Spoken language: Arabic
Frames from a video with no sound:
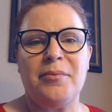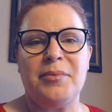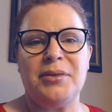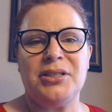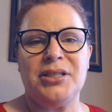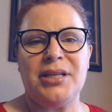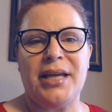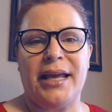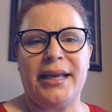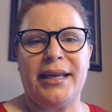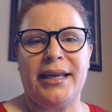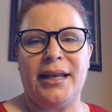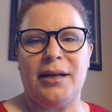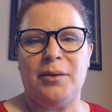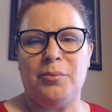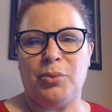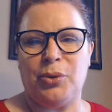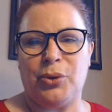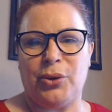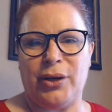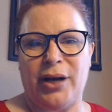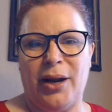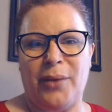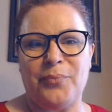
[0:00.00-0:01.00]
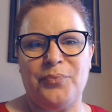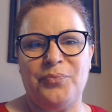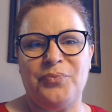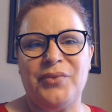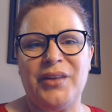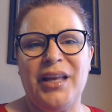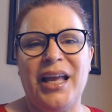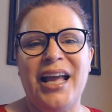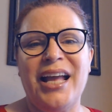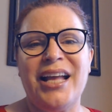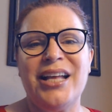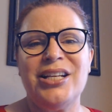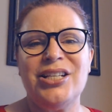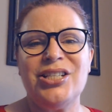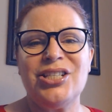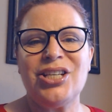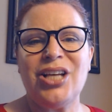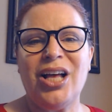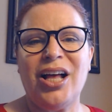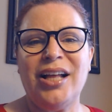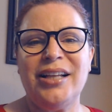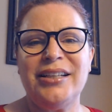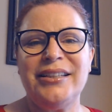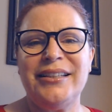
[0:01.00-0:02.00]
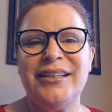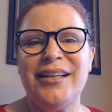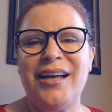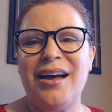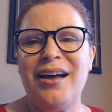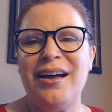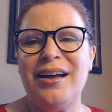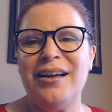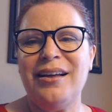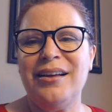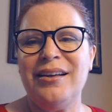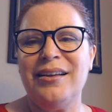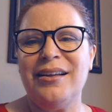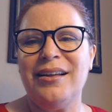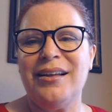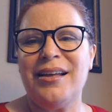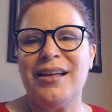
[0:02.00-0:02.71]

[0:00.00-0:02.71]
مشاكل بكرة إن شاء الله